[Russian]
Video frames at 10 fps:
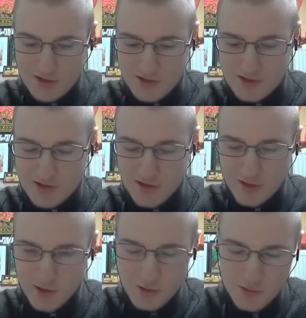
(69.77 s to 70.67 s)
к
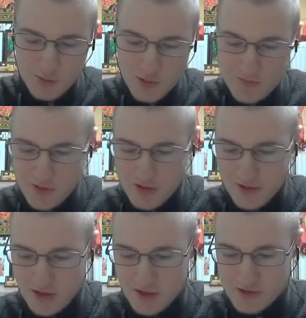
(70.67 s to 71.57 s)
сожалению, не очень много имею
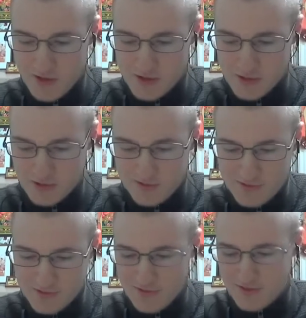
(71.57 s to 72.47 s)
таких рассказов
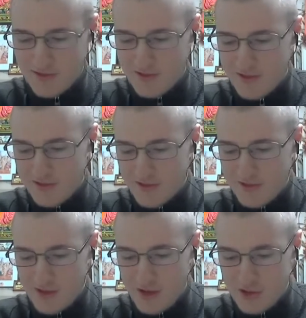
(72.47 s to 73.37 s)

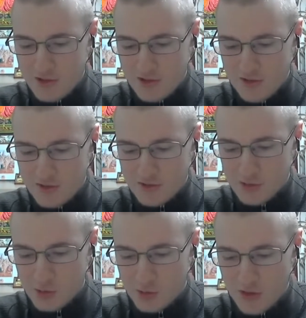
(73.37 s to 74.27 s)
личных с
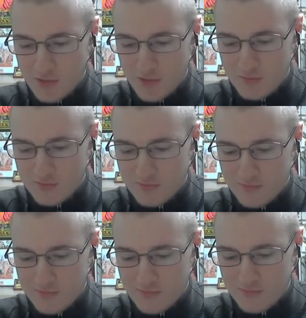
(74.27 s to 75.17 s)
Гуру Девом.
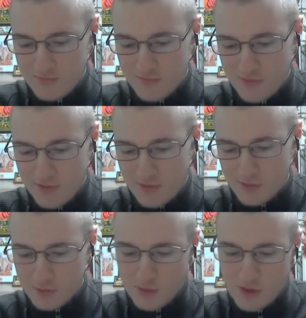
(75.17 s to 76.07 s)

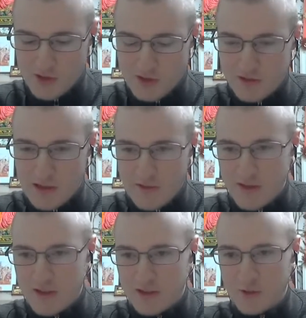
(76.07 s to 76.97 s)
Но ну, есть некоторые
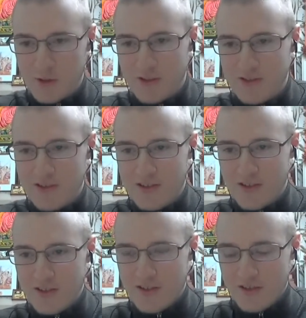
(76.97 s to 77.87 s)
вещи, которые
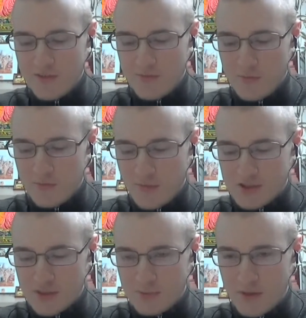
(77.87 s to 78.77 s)

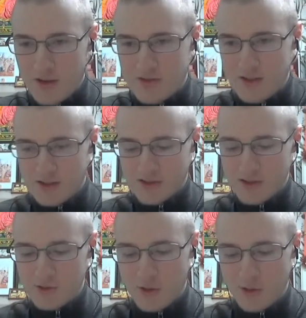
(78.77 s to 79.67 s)
запали в сердце,
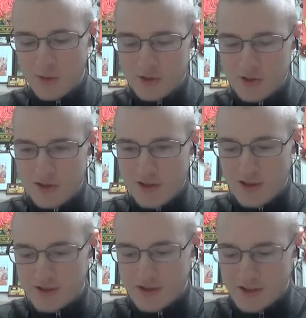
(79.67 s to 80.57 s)
которые можно
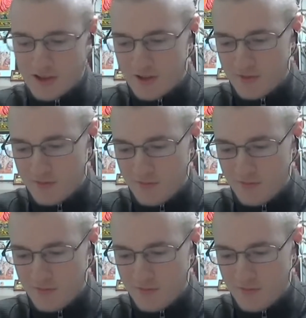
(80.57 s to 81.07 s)
рассказать.